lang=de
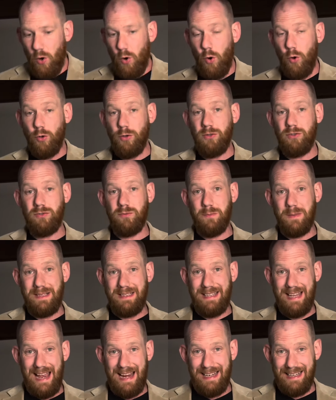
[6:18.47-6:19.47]
und
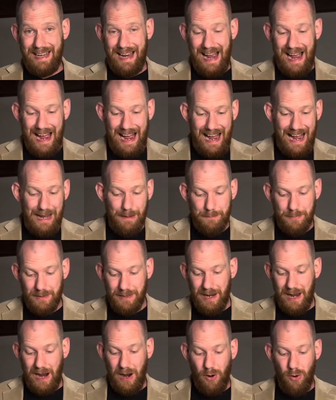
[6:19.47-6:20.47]
mit der ihrer
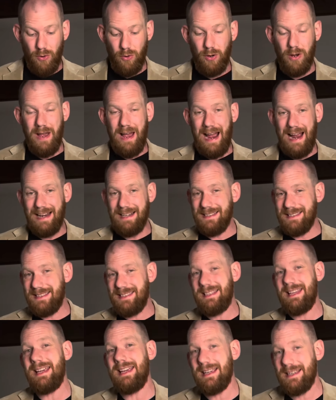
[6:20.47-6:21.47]
Habe auch ein
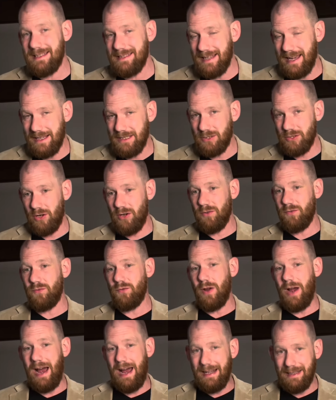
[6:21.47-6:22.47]
Segen sein sollen
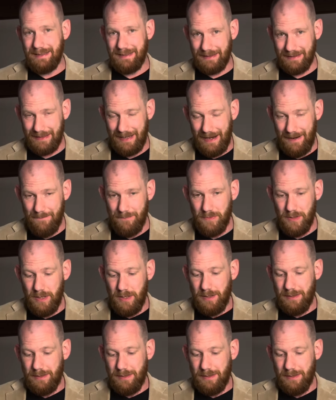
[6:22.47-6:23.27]
für andere, ja?